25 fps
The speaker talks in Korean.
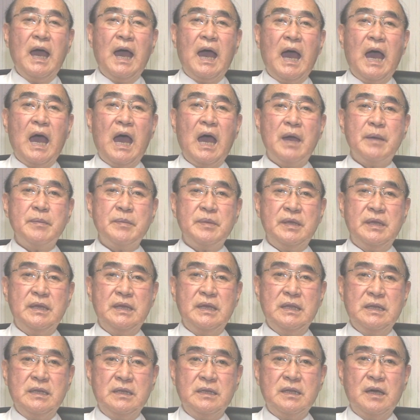암이
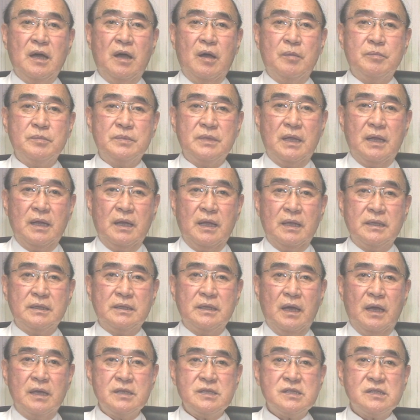있나 없나를
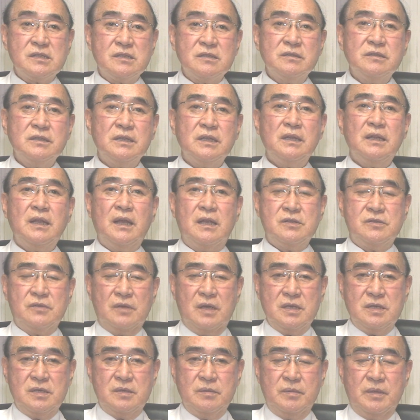갖다 스크린할
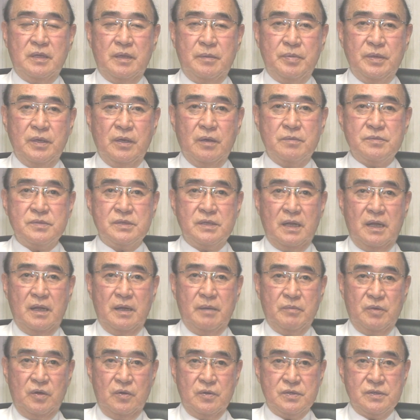수가 있습니다 피검사를
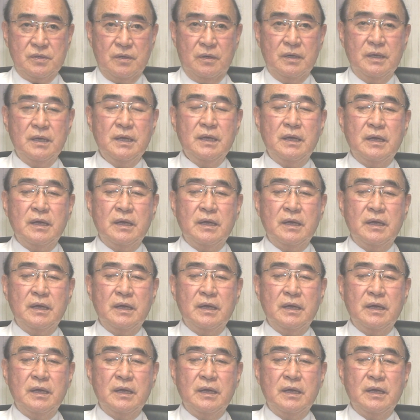함으로써